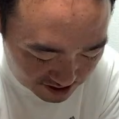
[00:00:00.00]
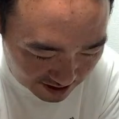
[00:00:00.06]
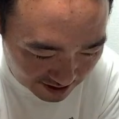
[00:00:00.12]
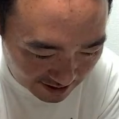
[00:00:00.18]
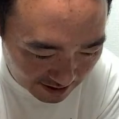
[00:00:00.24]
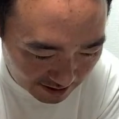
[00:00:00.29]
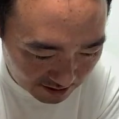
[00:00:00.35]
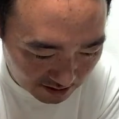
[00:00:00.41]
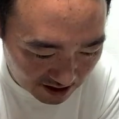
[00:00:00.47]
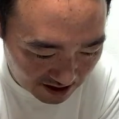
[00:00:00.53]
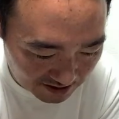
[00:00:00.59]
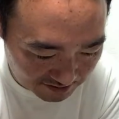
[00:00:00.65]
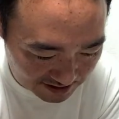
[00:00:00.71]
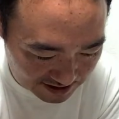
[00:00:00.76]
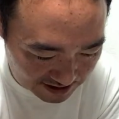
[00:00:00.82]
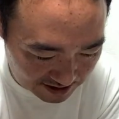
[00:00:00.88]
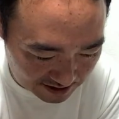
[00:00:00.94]
と力
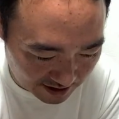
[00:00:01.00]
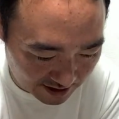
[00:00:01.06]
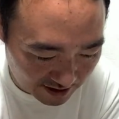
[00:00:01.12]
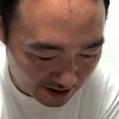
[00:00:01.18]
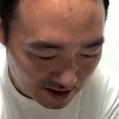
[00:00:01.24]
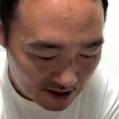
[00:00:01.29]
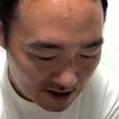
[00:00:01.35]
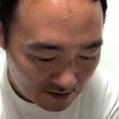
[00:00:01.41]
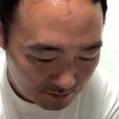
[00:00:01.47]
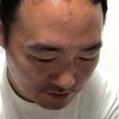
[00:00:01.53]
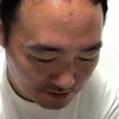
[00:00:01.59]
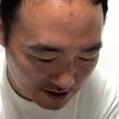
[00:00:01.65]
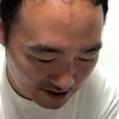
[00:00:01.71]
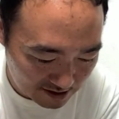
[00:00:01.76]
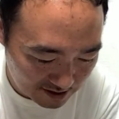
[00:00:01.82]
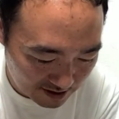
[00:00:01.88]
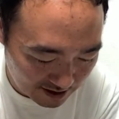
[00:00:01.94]
を合わせて、
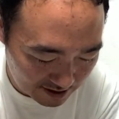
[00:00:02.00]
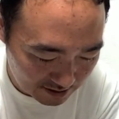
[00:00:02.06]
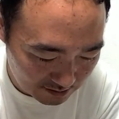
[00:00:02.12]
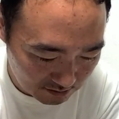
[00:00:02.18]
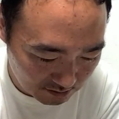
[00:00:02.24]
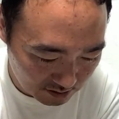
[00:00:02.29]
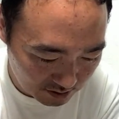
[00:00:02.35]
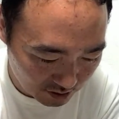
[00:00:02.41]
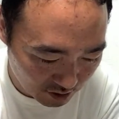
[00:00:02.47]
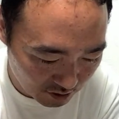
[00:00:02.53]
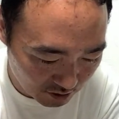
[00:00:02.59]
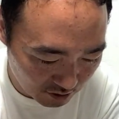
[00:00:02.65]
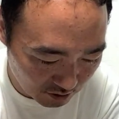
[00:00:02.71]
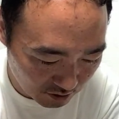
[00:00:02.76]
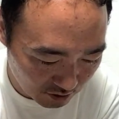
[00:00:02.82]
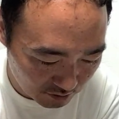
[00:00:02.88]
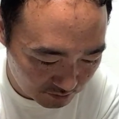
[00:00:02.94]
部落解放
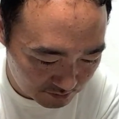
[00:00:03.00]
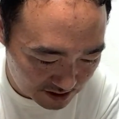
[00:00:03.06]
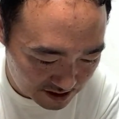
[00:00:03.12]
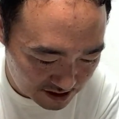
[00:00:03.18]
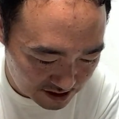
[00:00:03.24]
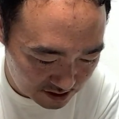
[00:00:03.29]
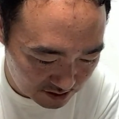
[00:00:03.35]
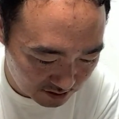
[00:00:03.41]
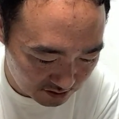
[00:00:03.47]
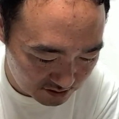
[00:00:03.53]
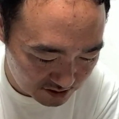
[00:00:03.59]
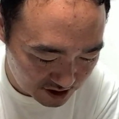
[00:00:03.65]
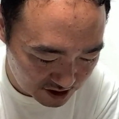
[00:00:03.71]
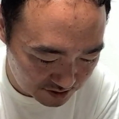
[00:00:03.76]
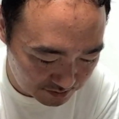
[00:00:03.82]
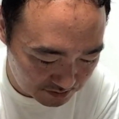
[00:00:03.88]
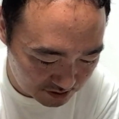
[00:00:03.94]
の道
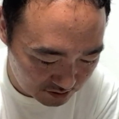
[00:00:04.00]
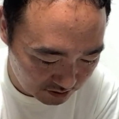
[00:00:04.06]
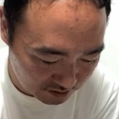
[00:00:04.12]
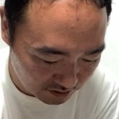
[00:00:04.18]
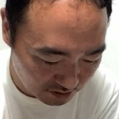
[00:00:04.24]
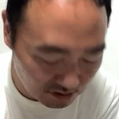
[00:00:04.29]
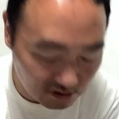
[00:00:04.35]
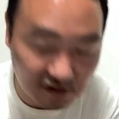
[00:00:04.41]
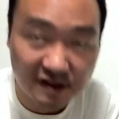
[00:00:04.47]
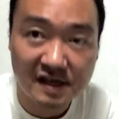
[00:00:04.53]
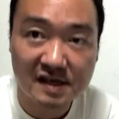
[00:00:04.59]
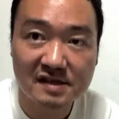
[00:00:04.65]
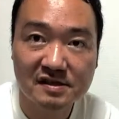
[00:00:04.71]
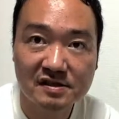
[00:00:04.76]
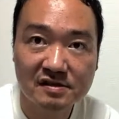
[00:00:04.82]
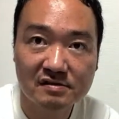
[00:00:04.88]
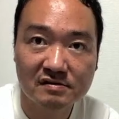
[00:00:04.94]
を進むことを
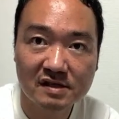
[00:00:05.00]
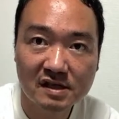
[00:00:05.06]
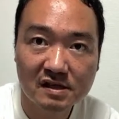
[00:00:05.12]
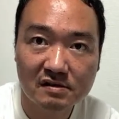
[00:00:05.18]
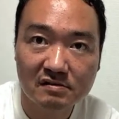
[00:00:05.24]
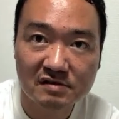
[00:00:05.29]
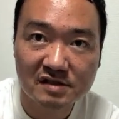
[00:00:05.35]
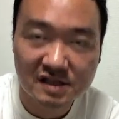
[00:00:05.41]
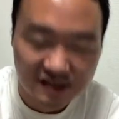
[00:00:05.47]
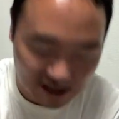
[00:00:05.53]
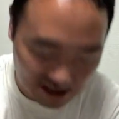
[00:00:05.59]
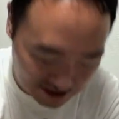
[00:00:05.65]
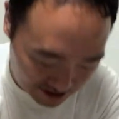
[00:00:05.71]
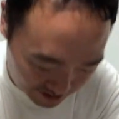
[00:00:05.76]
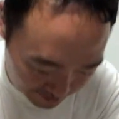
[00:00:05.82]
厳粛にお誓い